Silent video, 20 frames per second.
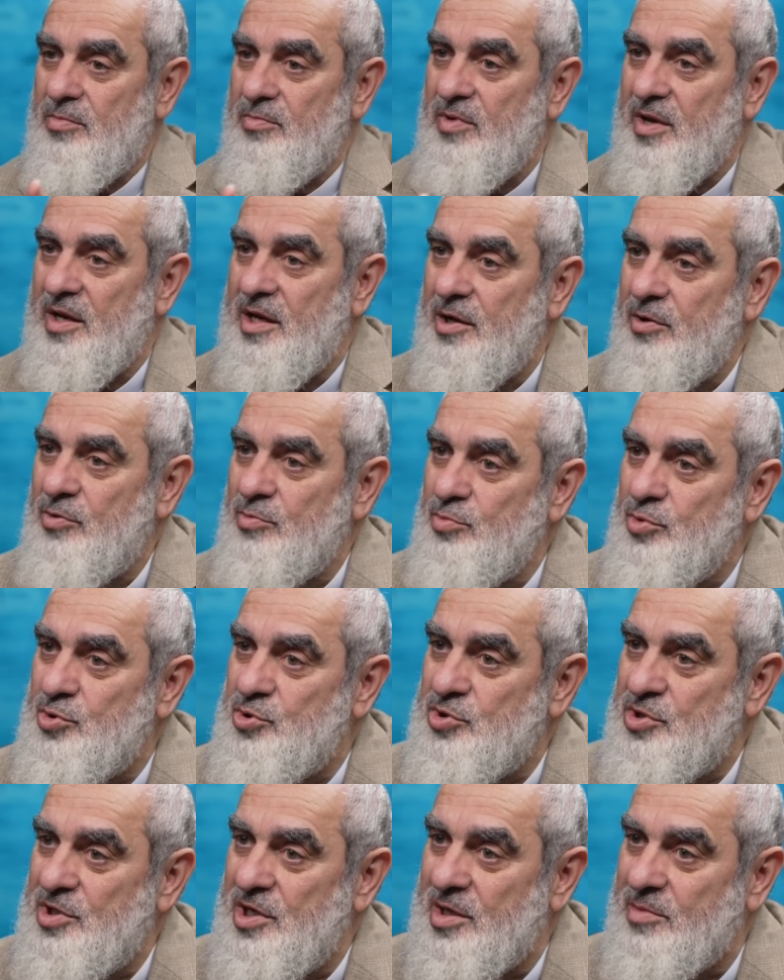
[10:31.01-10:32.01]
Velev
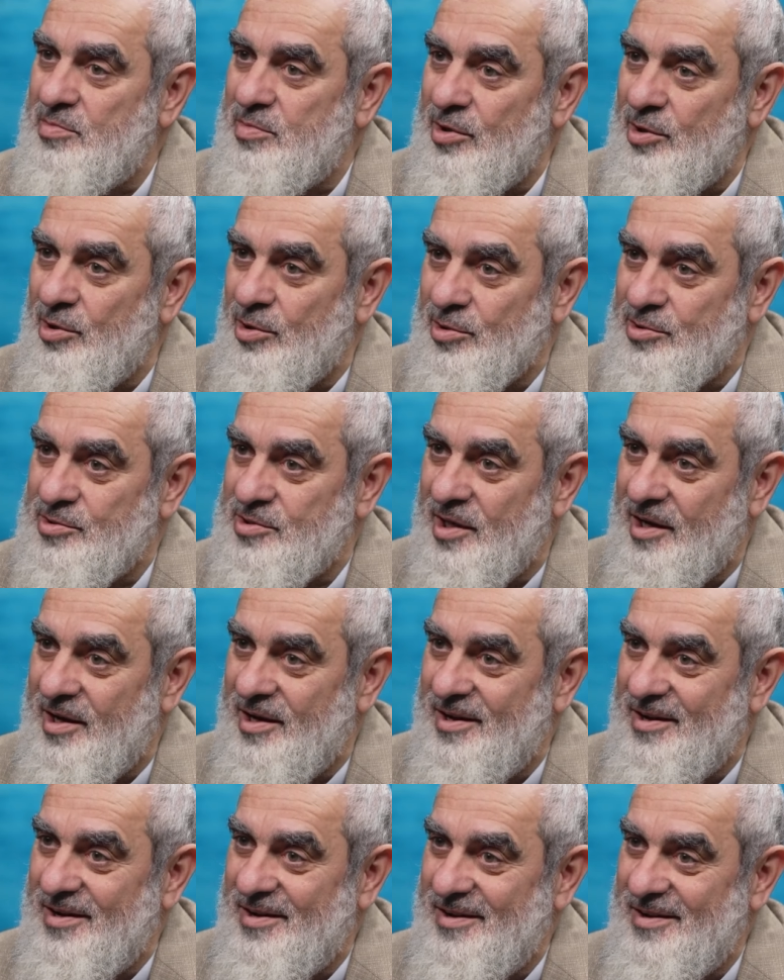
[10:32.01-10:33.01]
müşrik bile olsa.
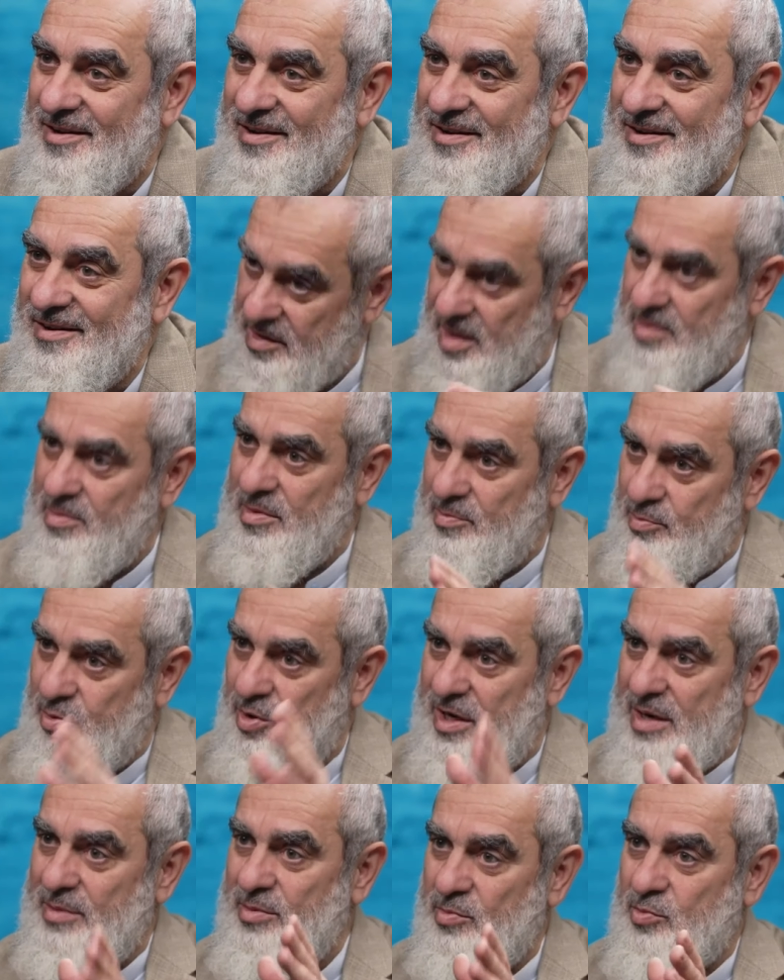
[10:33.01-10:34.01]
Değil mi?
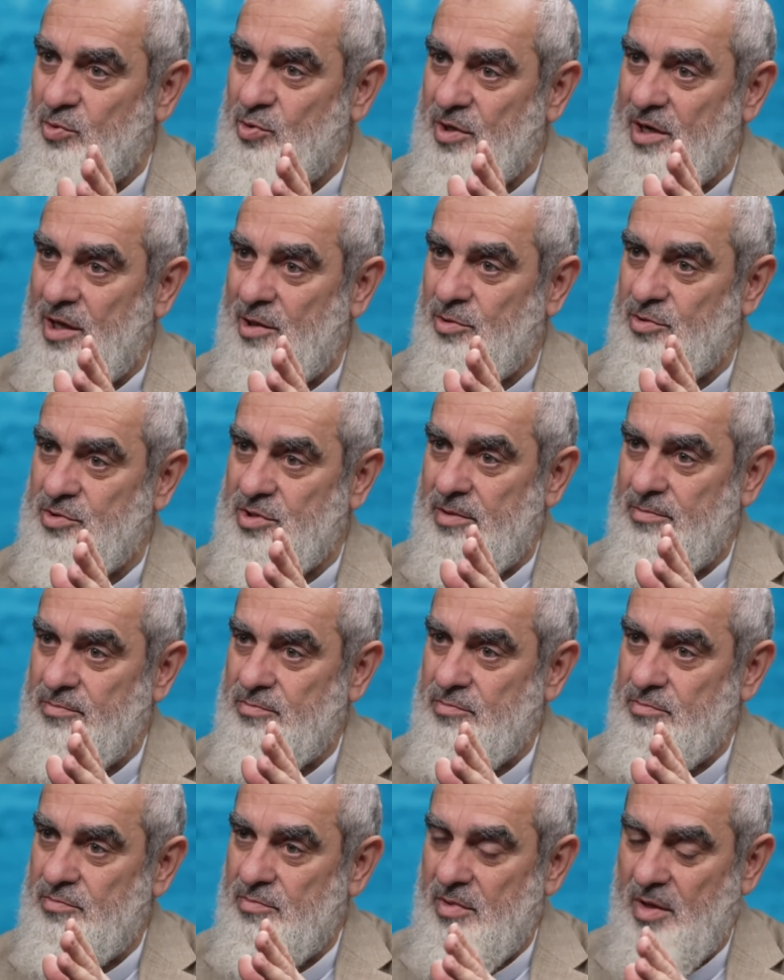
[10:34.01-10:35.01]
Böyle evet, mi bu kural öyle. hocam?
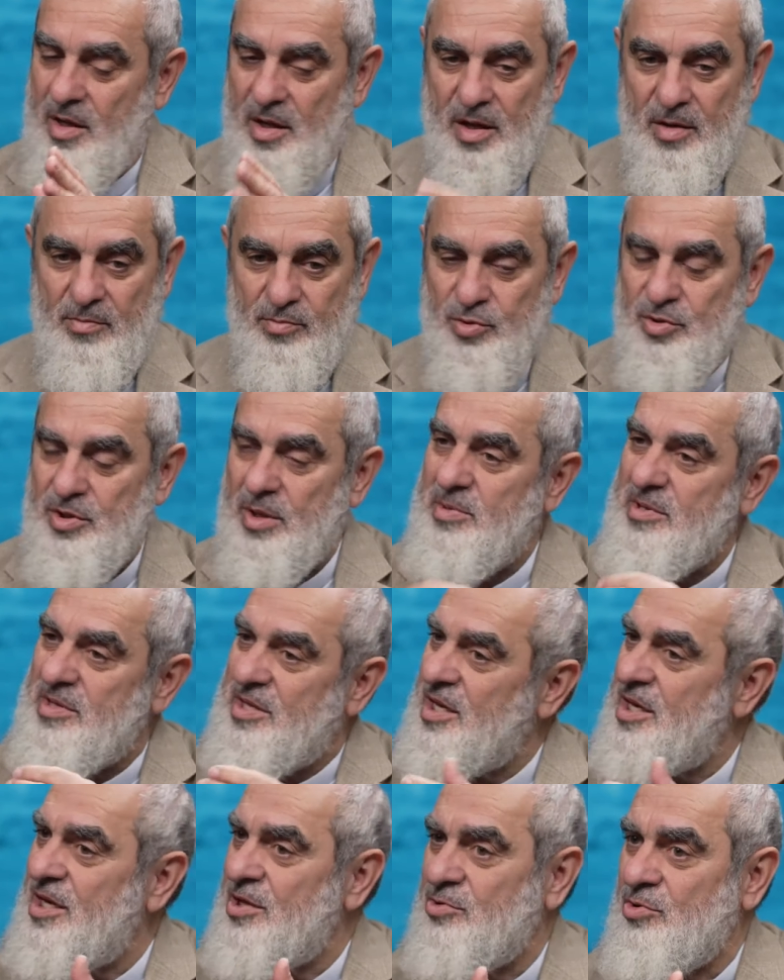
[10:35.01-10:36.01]
Tabii. Bunda bir
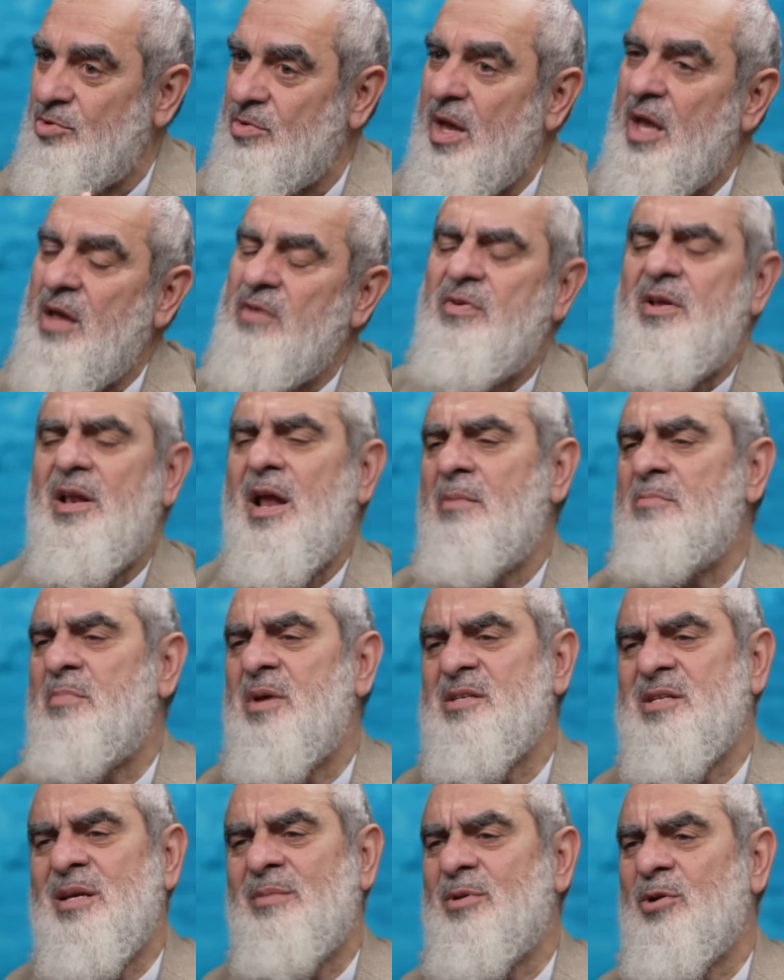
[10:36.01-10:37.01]
tereddüt. Filan
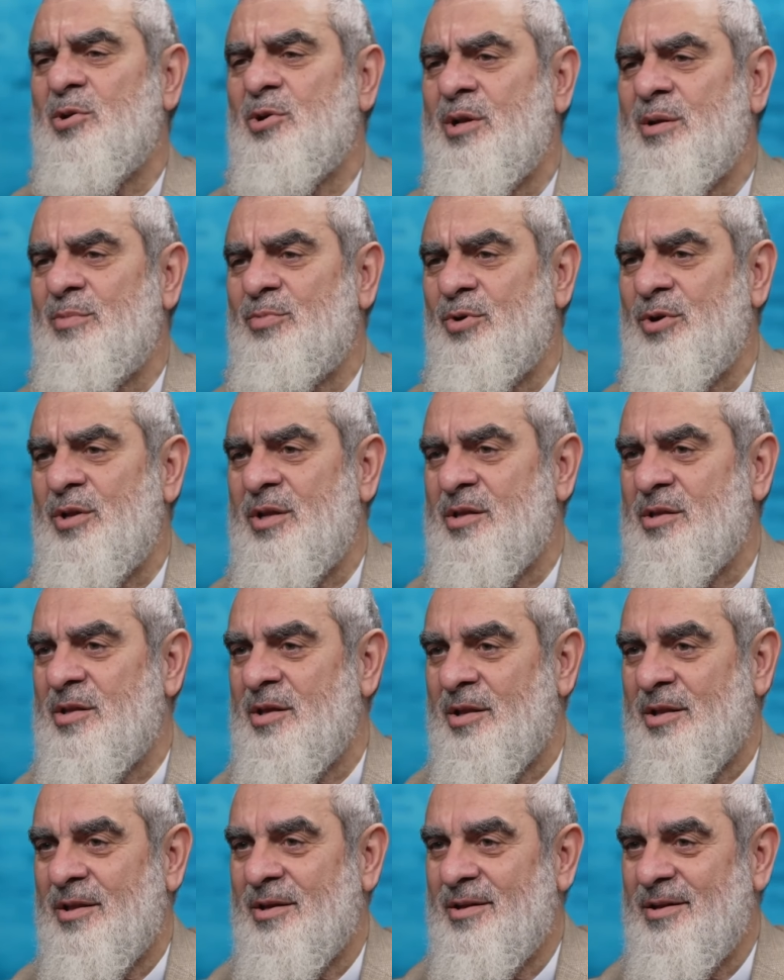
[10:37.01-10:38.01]
mezhebe göre böyle
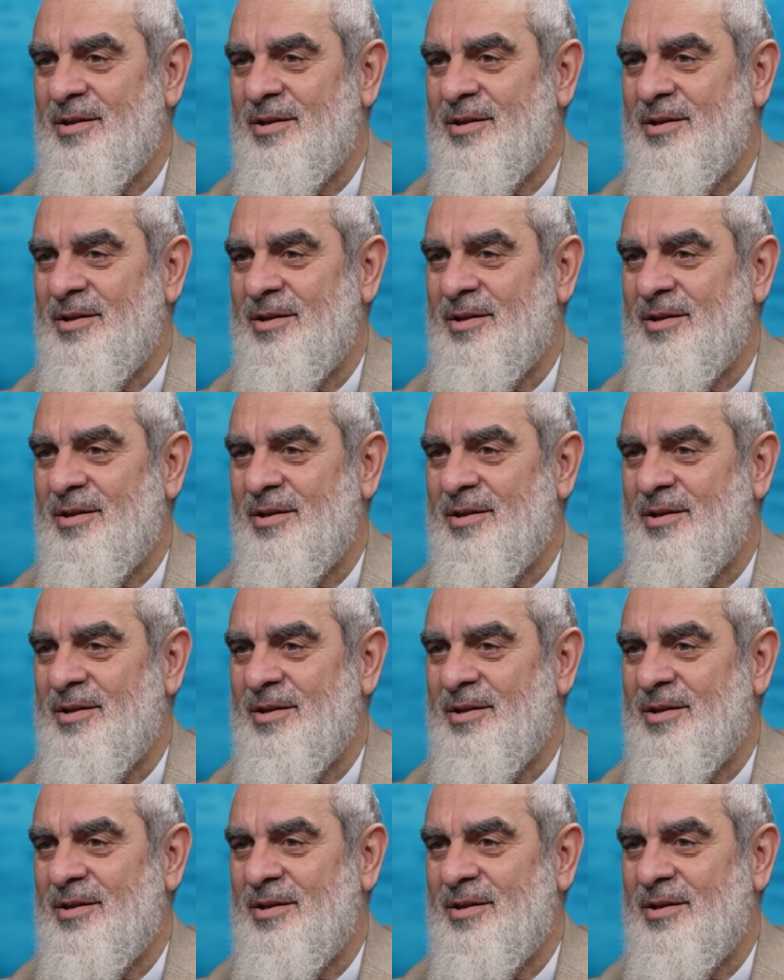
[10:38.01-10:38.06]
değil.